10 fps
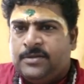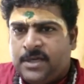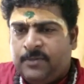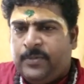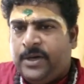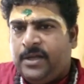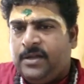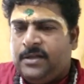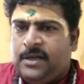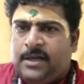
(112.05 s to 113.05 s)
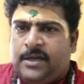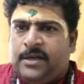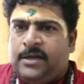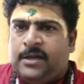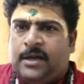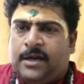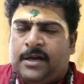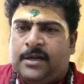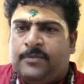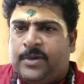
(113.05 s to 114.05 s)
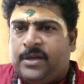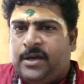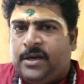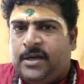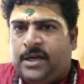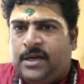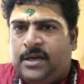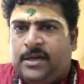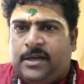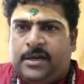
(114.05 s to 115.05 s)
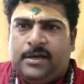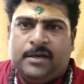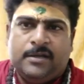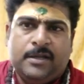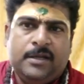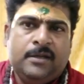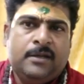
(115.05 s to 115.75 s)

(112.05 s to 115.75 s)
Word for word: செக் பண்ணிக்கிறதுக்கெலாம் இருக்குது அண்ணா நகர் மாதிரியான இடங்களில் இருக்கின்றது